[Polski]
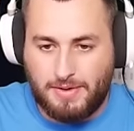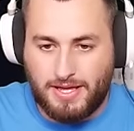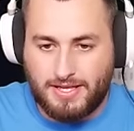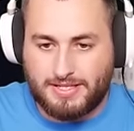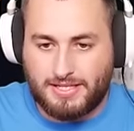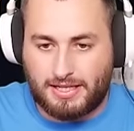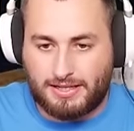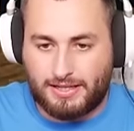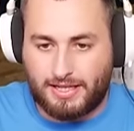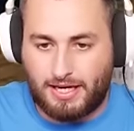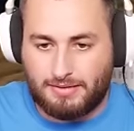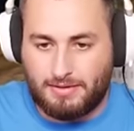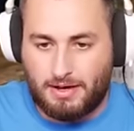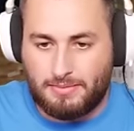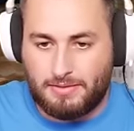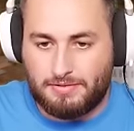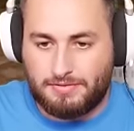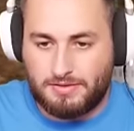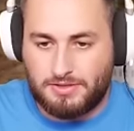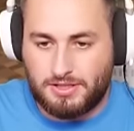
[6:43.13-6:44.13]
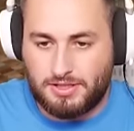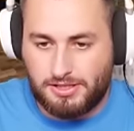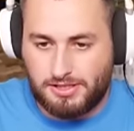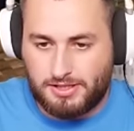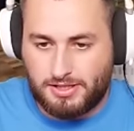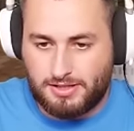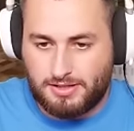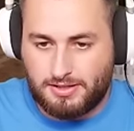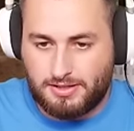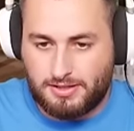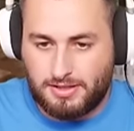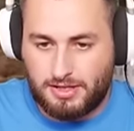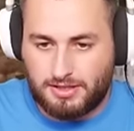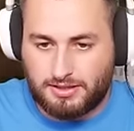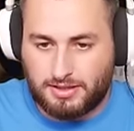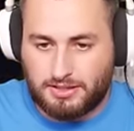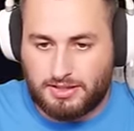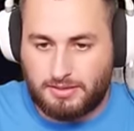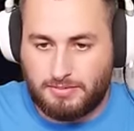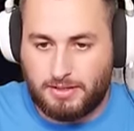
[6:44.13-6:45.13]
miejsca teraz mamy, widzisz? Ile
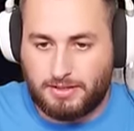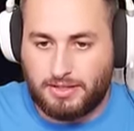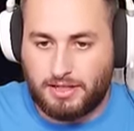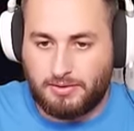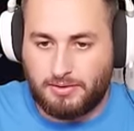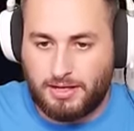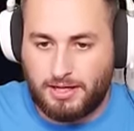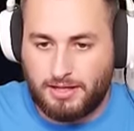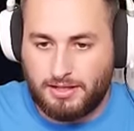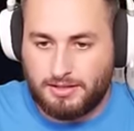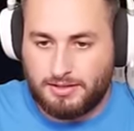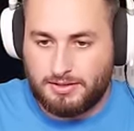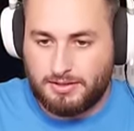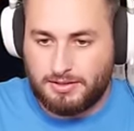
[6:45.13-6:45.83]
ta ziemia dała?